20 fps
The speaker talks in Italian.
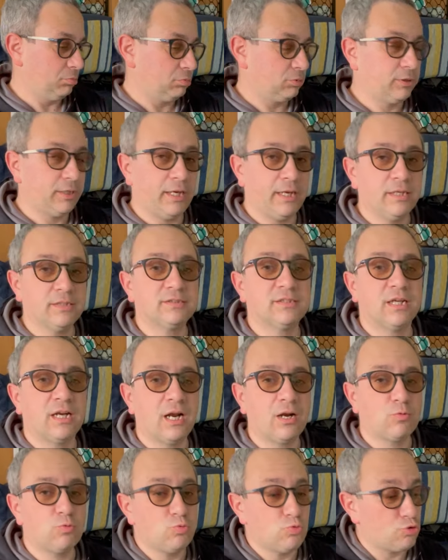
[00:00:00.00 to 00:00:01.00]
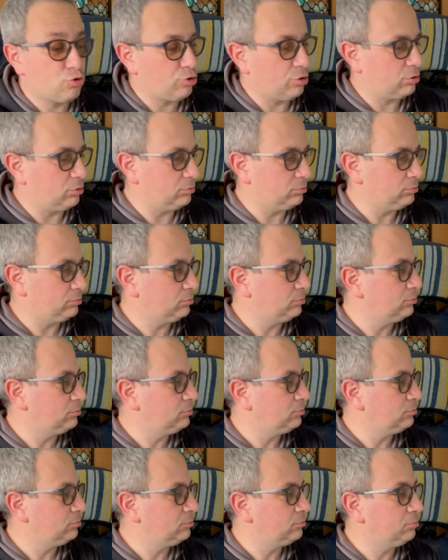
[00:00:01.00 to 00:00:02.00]
che sarà russo
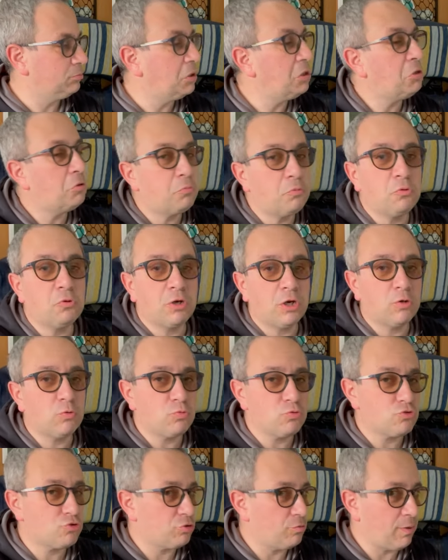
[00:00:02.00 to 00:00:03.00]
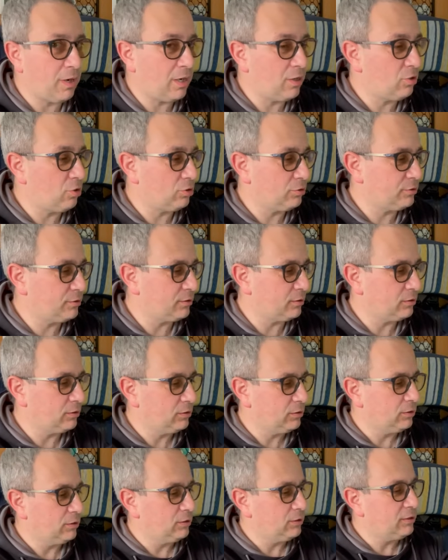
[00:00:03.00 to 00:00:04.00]
io pure russo ma la notte
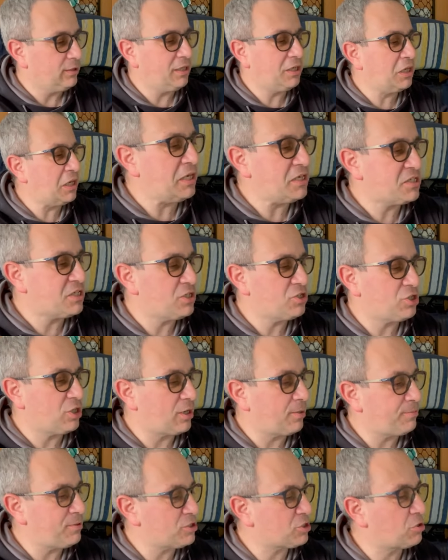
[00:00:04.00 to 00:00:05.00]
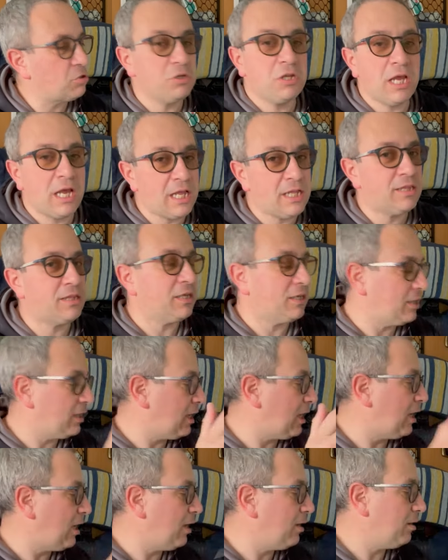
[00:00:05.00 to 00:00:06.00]
l'inglese non ci capisco niente
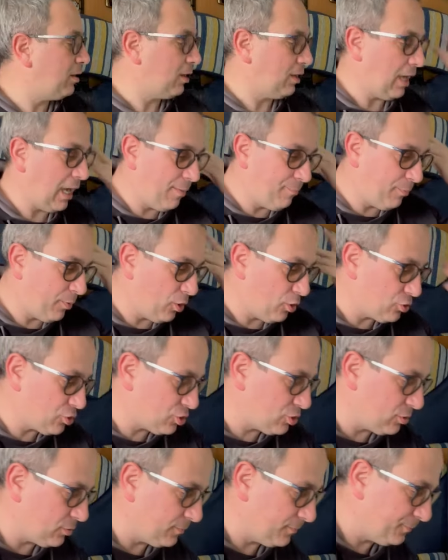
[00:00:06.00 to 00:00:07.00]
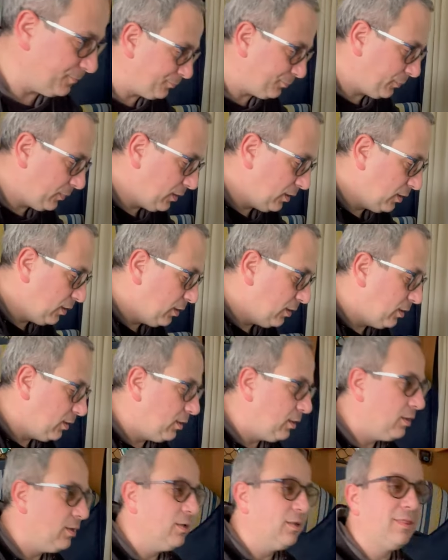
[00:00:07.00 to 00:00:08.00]
a posto
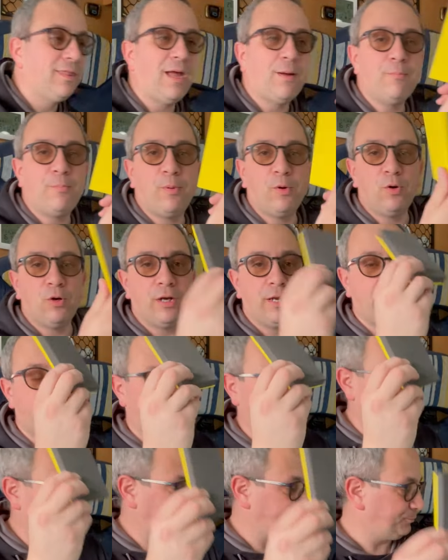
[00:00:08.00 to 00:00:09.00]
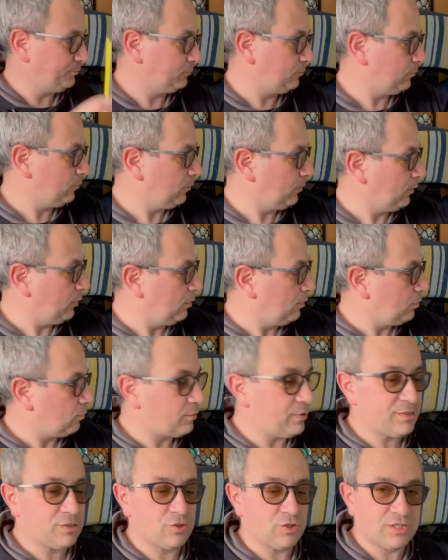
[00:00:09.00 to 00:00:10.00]
tampone
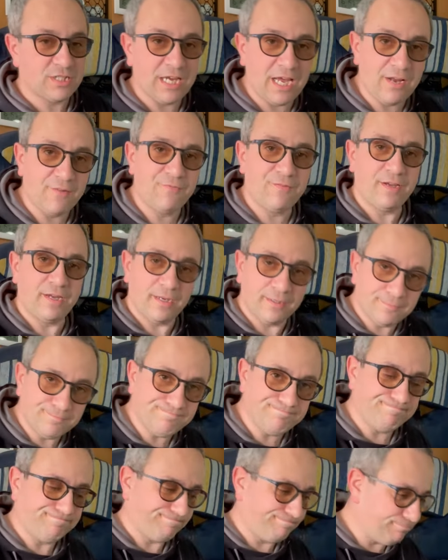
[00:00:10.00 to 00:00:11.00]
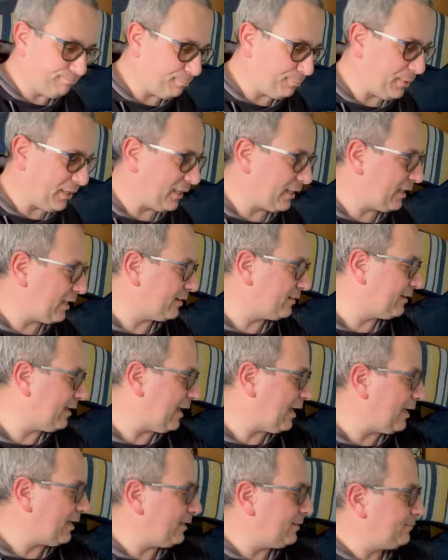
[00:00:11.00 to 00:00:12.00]
questo serve per
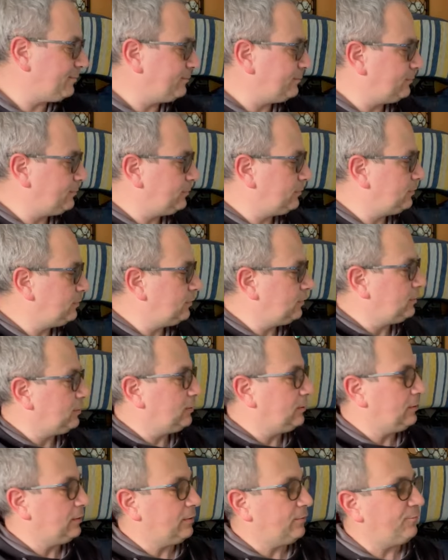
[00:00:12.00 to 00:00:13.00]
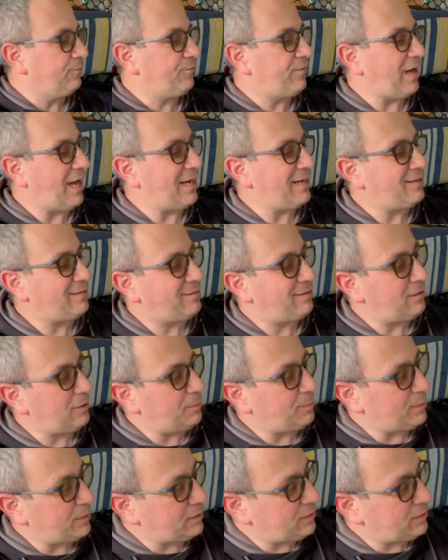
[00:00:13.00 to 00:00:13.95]
grattare vari tipi